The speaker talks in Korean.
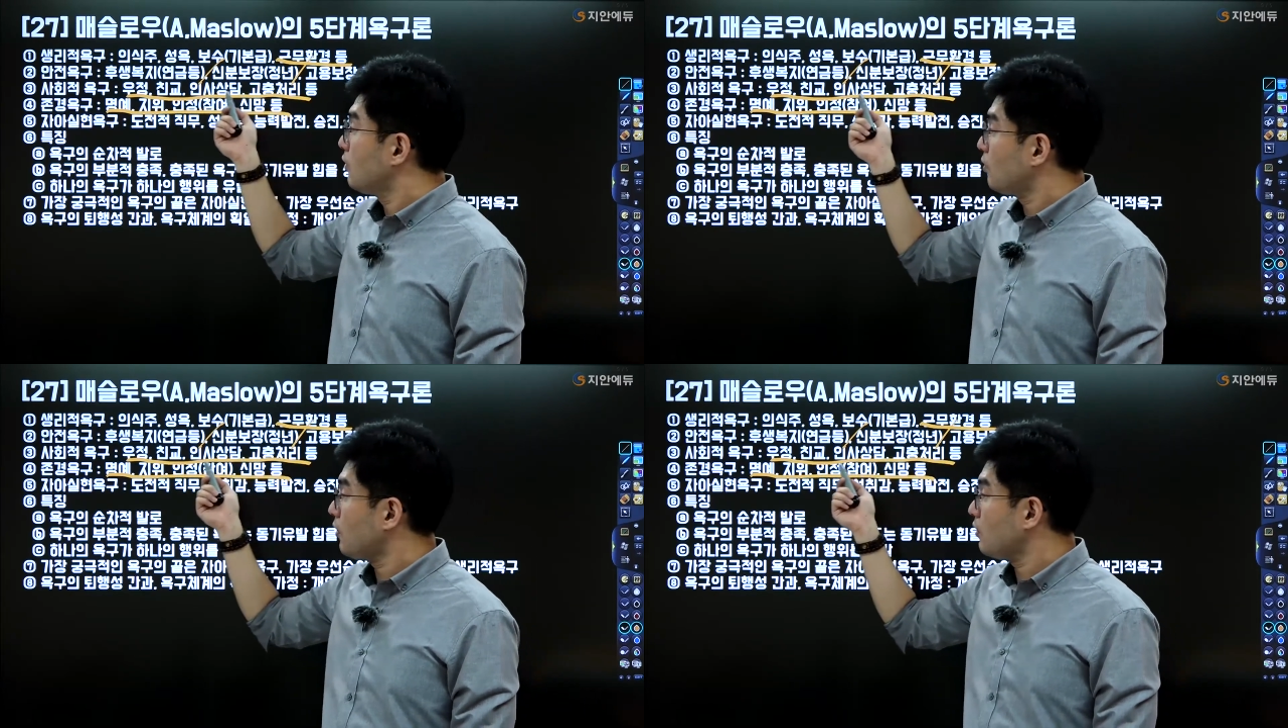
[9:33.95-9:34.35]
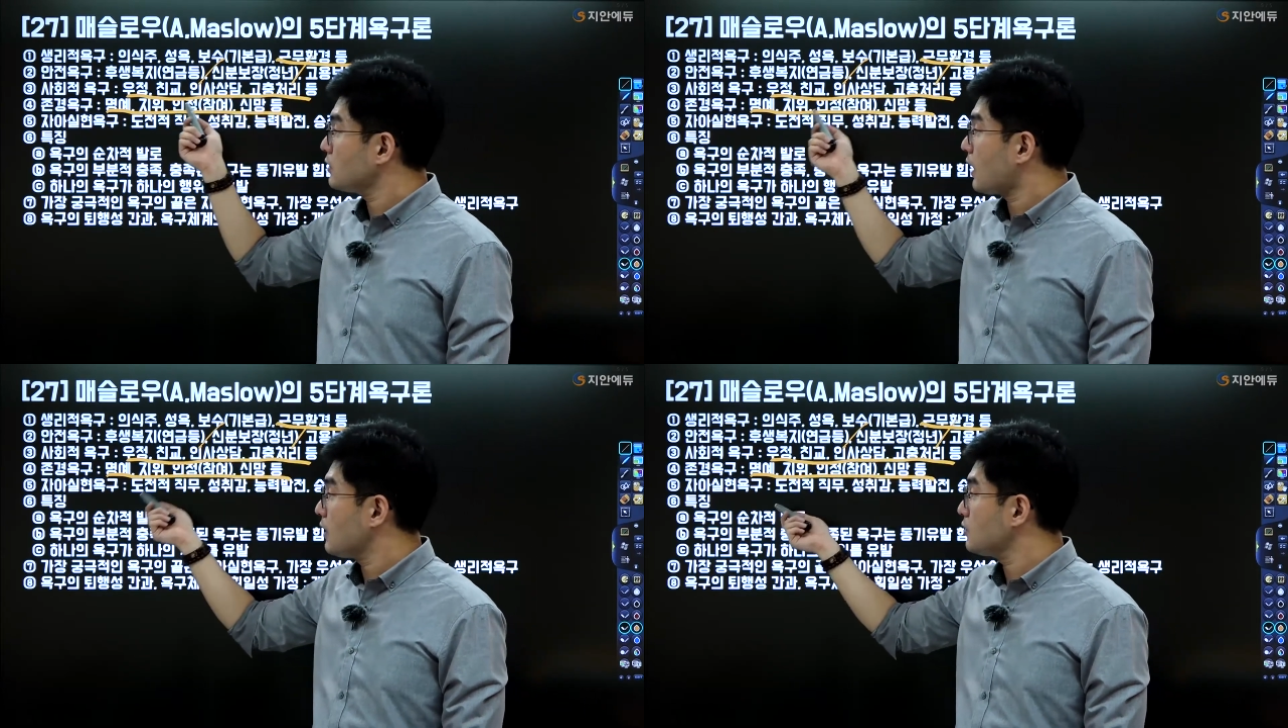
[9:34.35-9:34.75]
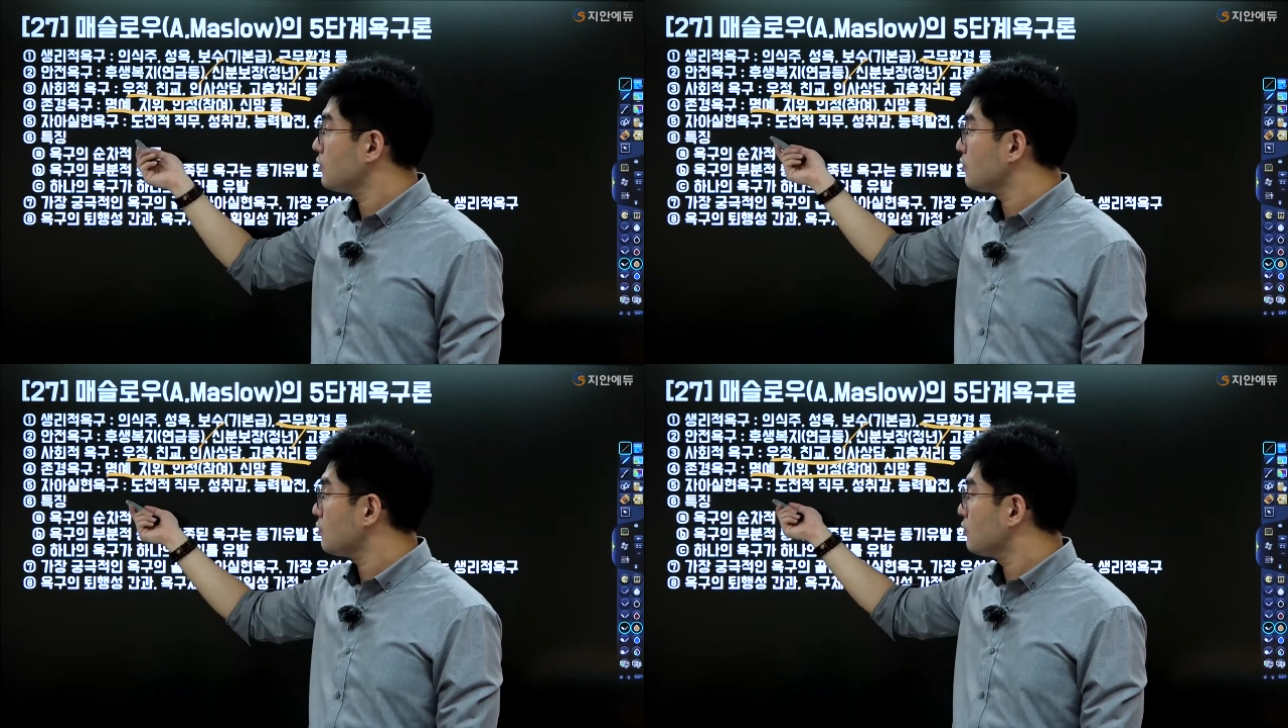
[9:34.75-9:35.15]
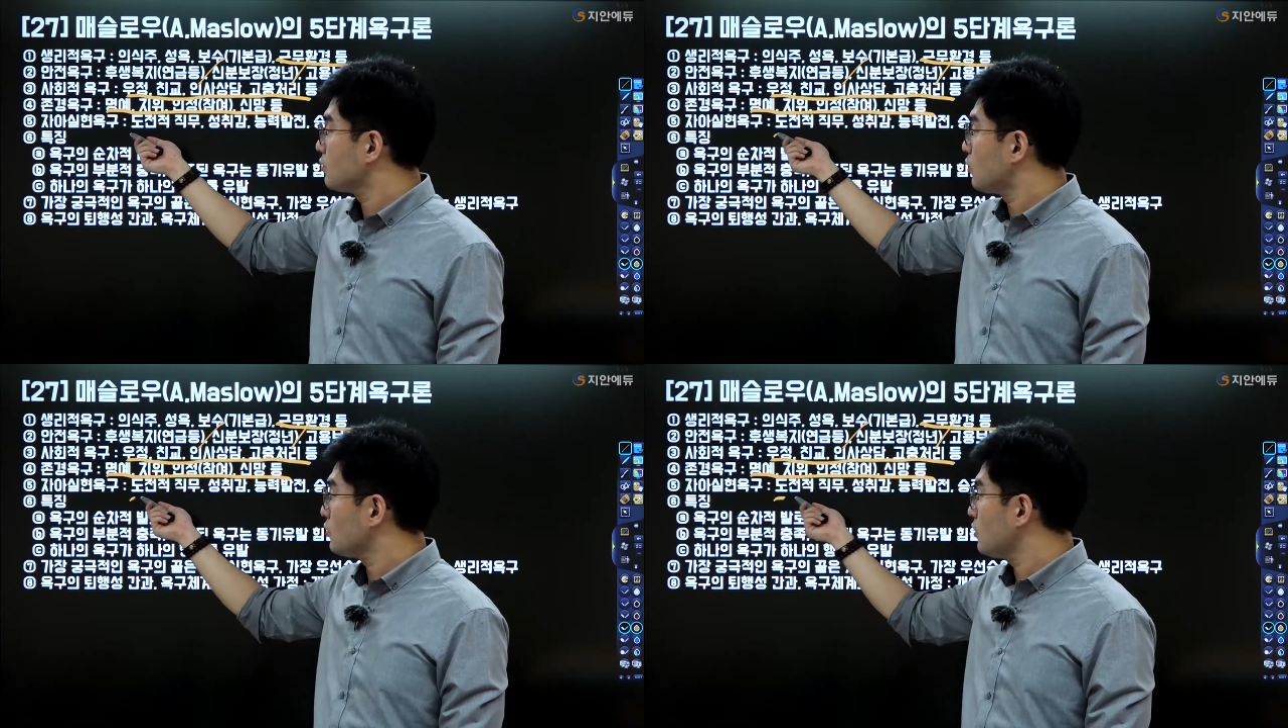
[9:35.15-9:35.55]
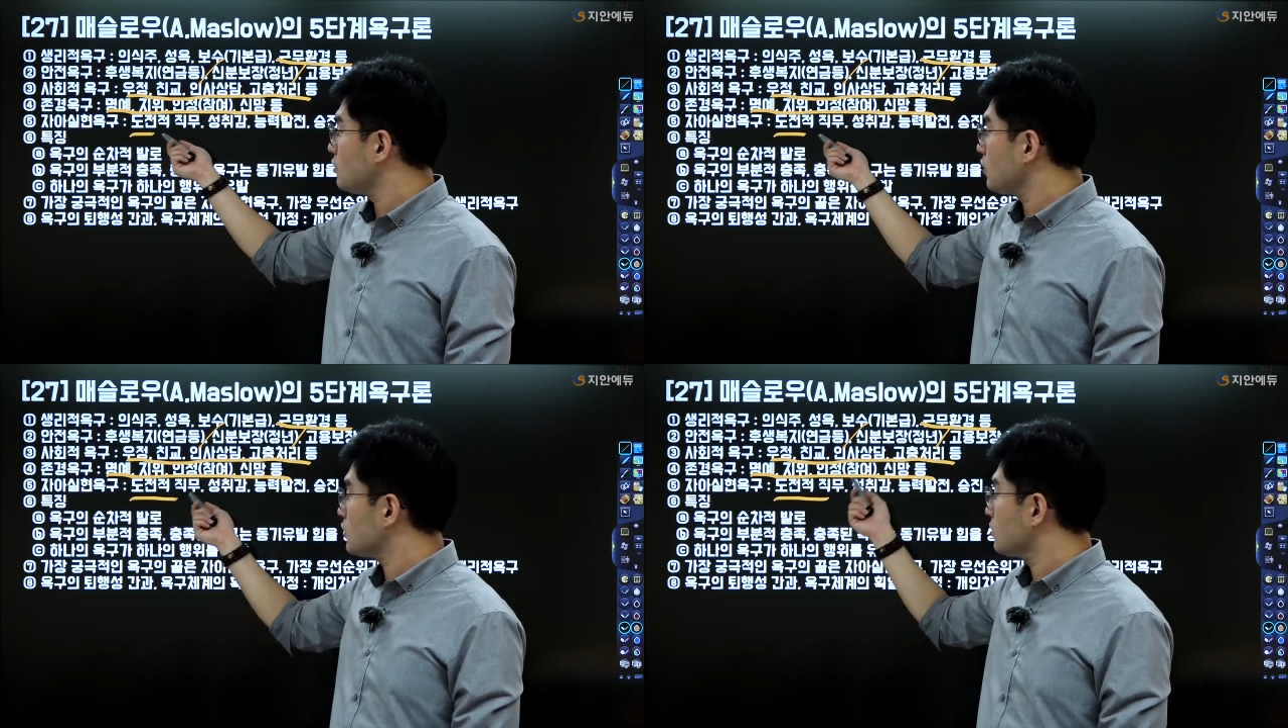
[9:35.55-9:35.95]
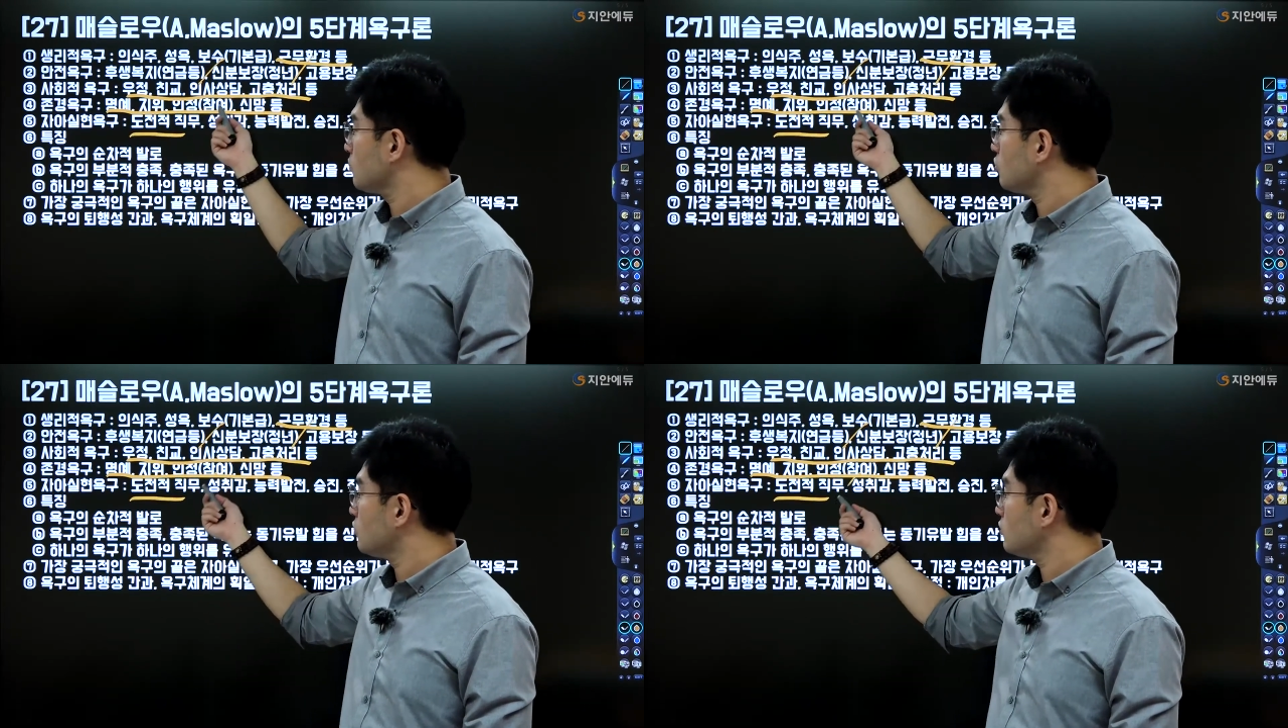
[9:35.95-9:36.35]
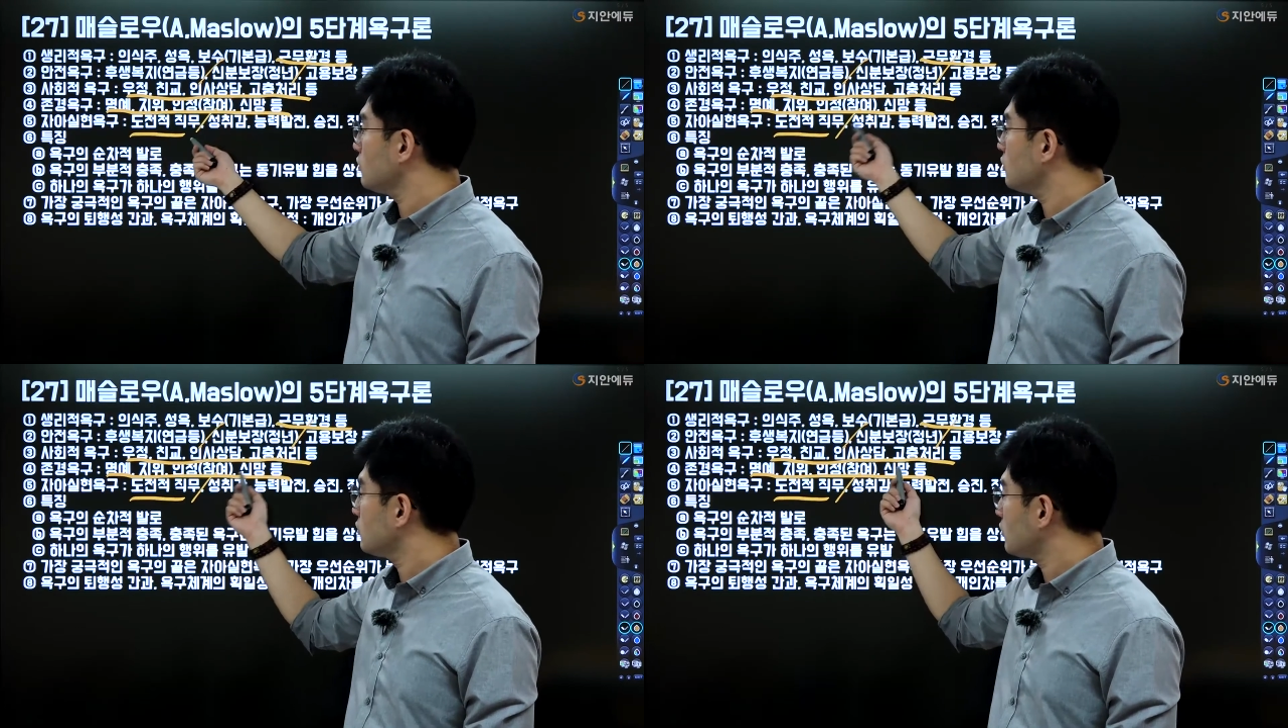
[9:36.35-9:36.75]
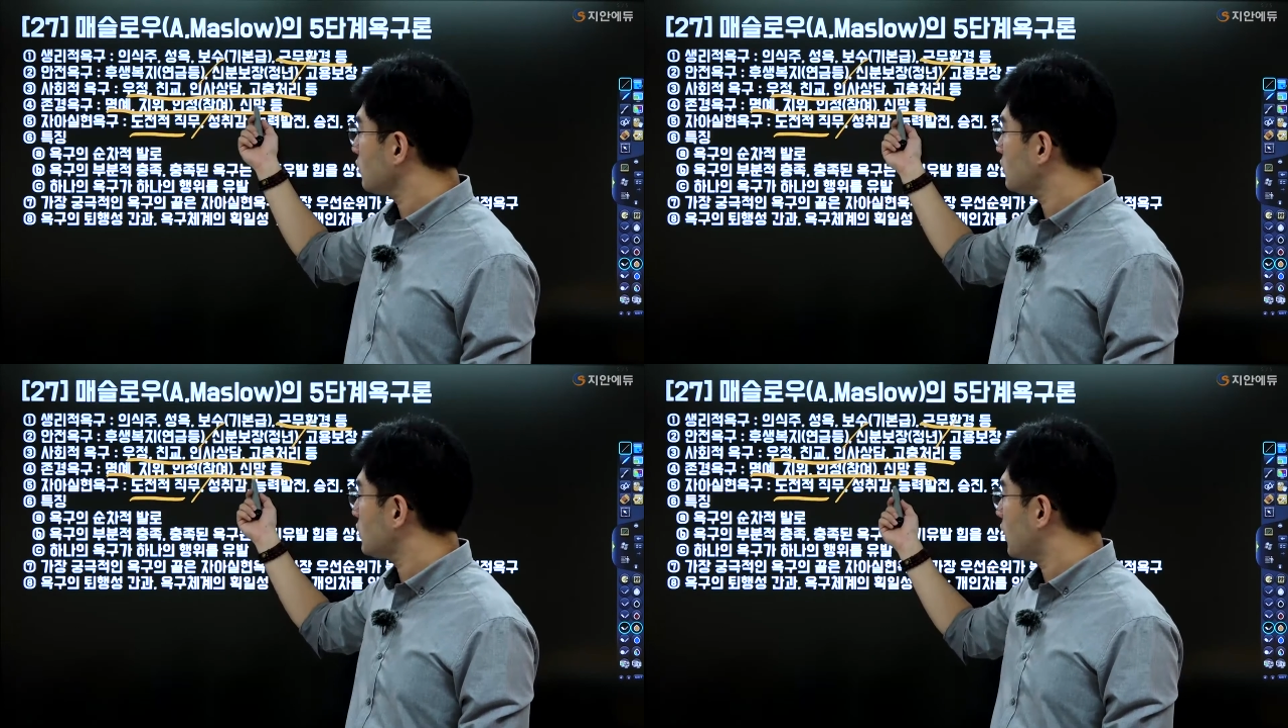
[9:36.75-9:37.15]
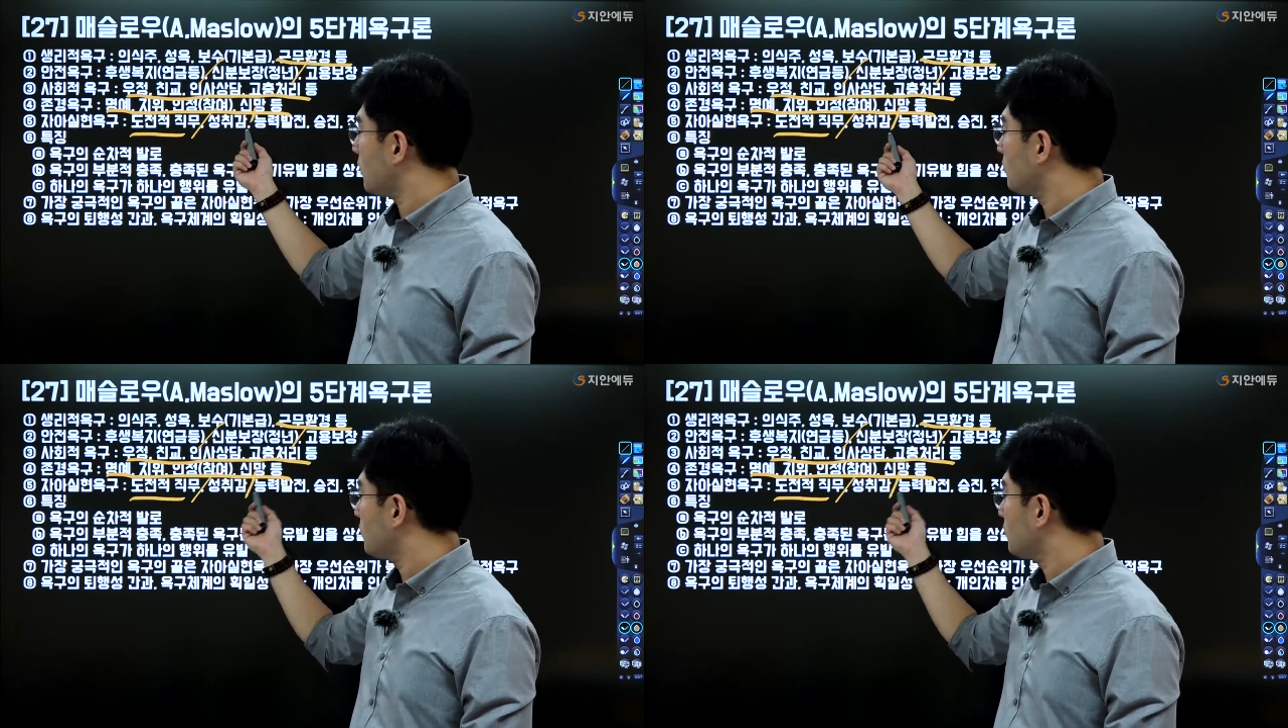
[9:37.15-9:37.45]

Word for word: 5번 자아실현 욕구, 도전적 직무, 성취감,